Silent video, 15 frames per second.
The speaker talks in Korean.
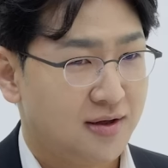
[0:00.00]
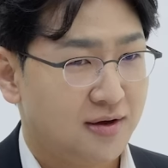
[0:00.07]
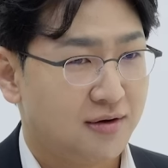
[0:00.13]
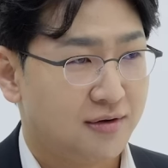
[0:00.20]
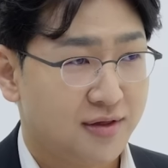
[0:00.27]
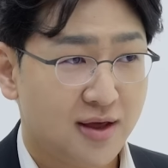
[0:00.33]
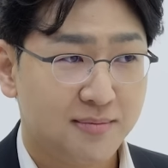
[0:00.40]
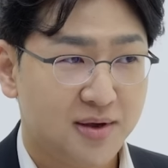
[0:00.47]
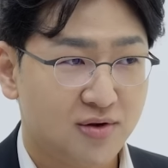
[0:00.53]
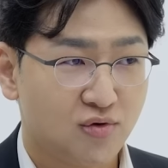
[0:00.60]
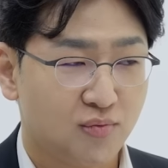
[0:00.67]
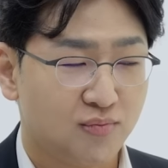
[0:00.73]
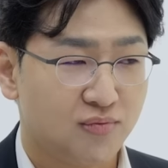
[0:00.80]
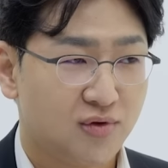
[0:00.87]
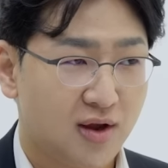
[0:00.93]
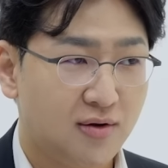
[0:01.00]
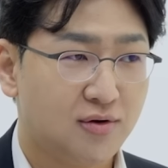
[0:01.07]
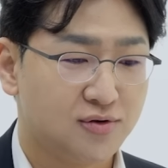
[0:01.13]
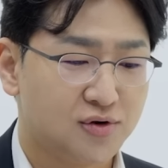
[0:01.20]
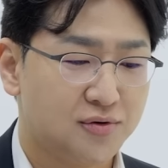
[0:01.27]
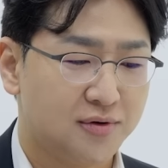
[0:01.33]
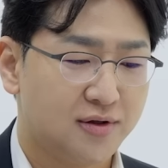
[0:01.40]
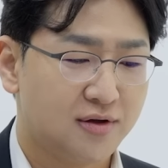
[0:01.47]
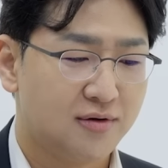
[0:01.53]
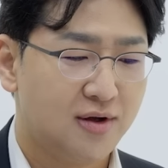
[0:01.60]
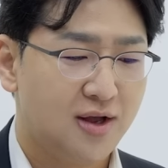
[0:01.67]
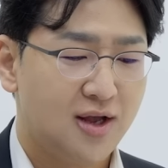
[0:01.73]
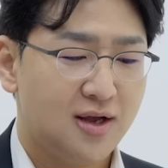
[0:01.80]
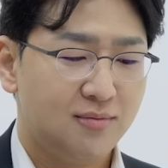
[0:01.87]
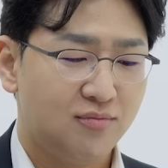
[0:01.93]
어, 셈이 좀 된 거죠. 그래서
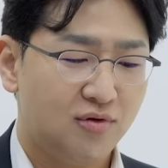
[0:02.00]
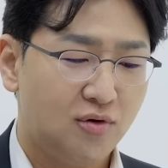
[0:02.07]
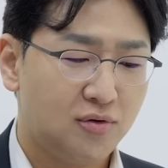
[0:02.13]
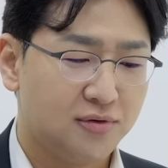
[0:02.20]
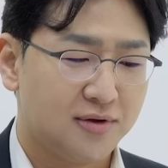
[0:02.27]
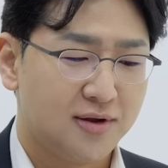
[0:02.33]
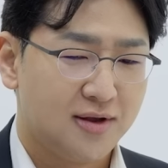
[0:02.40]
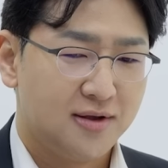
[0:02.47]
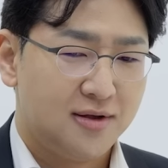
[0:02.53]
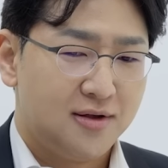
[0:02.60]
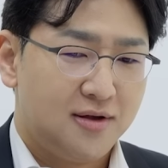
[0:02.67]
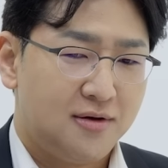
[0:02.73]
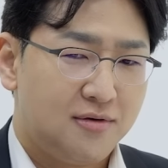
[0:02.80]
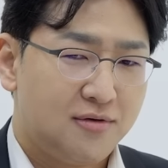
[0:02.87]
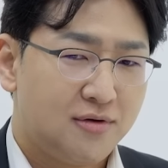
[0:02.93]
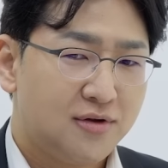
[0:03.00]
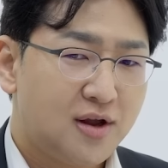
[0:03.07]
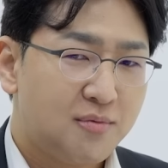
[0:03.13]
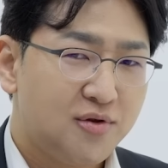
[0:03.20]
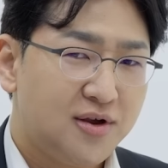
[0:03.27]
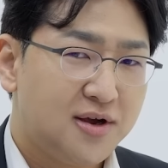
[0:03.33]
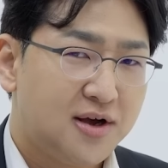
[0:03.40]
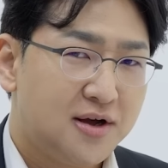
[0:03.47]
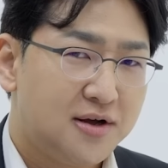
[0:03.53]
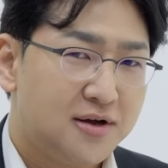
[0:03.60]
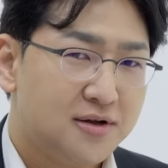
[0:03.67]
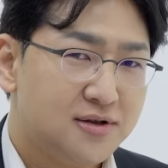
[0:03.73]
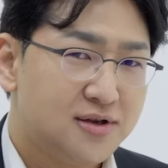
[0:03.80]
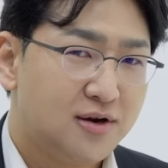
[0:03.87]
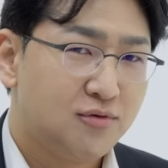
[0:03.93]
물론 어, 그러다
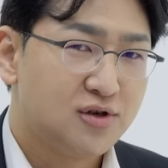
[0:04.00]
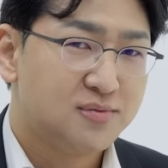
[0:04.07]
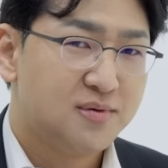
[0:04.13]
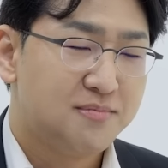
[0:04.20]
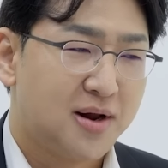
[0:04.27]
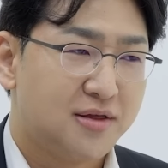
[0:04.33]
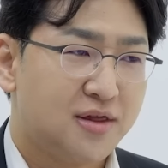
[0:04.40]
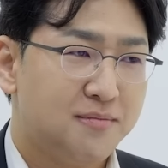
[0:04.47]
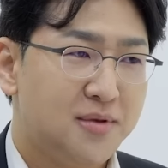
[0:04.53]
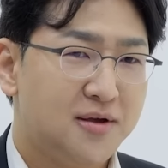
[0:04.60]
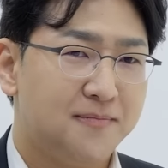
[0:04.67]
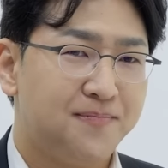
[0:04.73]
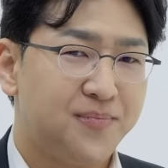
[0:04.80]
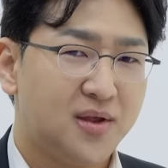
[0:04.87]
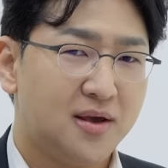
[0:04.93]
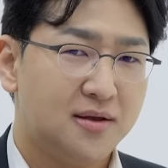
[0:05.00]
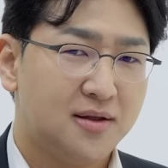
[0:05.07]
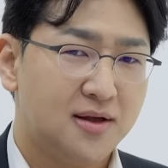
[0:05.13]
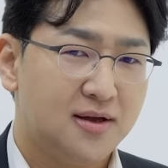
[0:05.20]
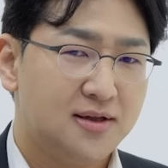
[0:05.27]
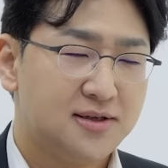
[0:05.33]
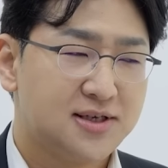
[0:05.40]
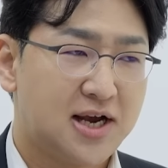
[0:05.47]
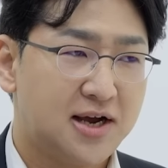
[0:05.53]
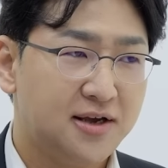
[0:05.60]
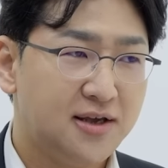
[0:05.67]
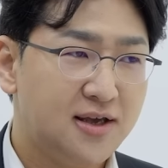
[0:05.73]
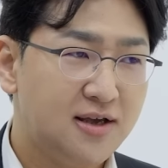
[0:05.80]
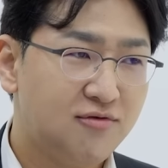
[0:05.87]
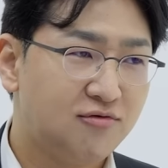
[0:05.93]
보니까 드리고 싶은 말씀이 이렇게
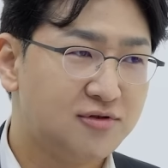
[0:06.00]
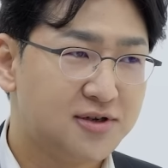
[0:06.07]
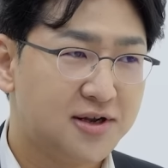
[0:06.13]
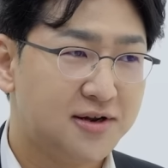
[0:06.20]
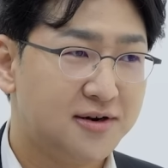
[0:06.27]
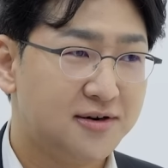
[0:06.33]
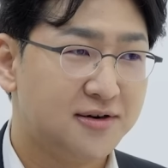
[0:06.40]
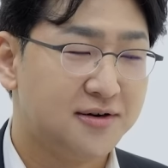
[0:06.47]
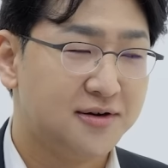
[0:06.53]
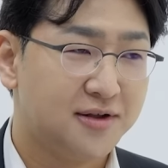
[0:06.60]
장기 국채를